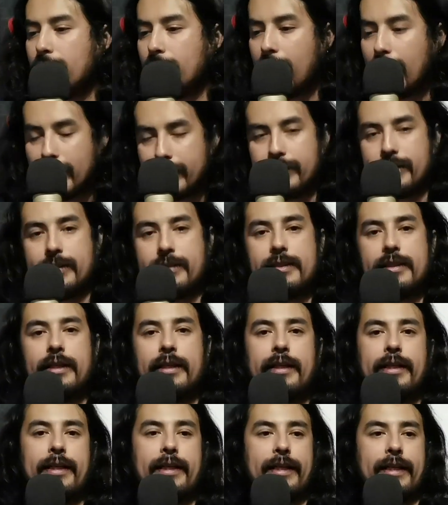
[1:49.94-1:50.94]
Antes
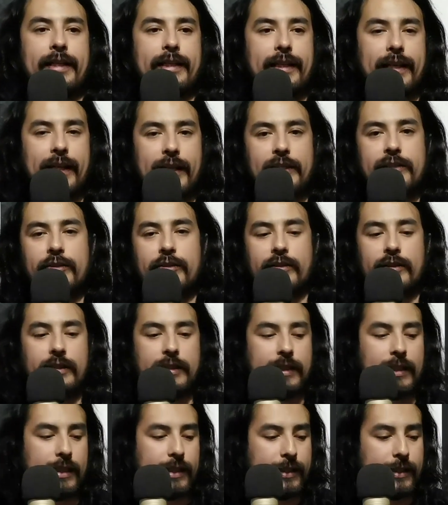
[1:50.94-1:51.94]
eh, de eso,
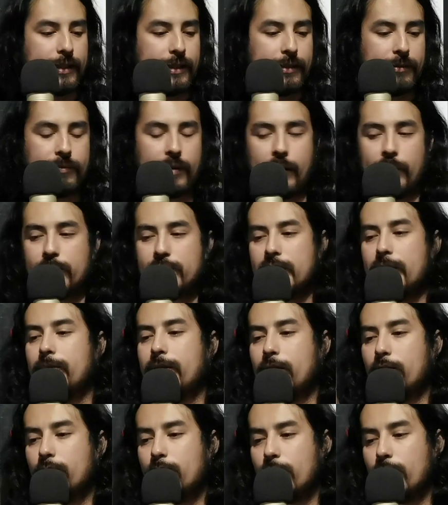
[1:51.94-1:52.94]
eh, vamos a
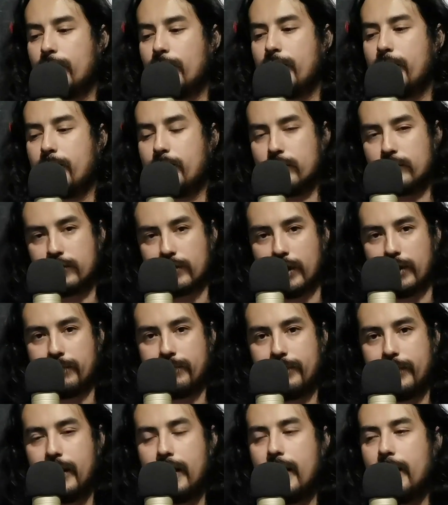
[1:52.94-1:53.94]
hablar un poco de Poussin.
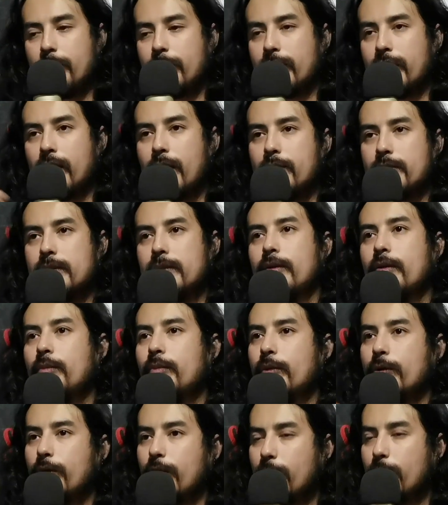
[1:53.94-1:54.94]
¿Por qué vamos a hablar un
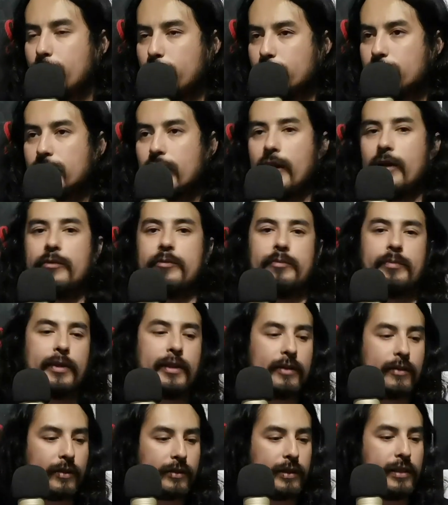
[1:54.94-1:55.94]
poco de Poussin, un
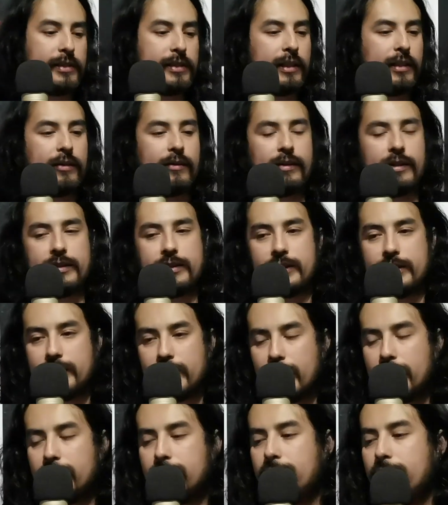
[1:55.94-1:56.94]
pintor del siglo
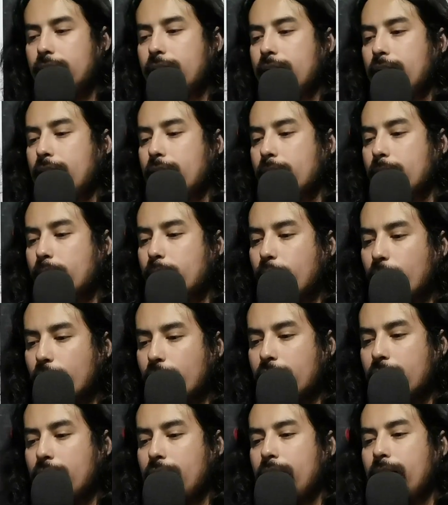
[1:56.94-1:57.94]
XVII?
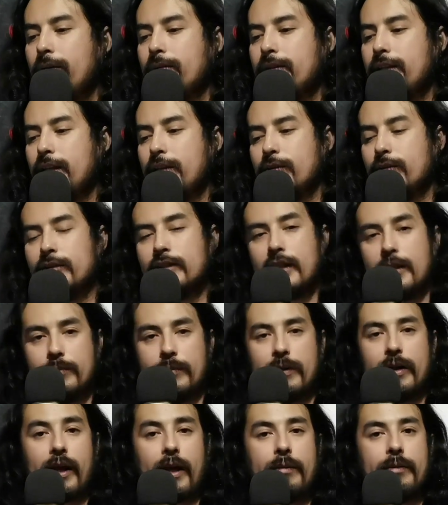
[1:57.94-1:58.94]
Porque tiene un
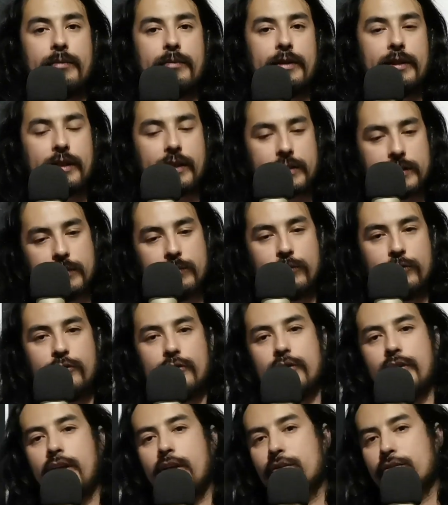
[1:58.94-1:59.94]
tema que a mí me interesa
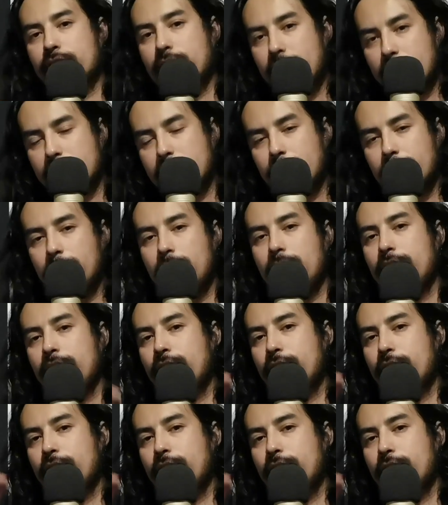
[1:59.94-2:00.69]
mucho y a ustedes también.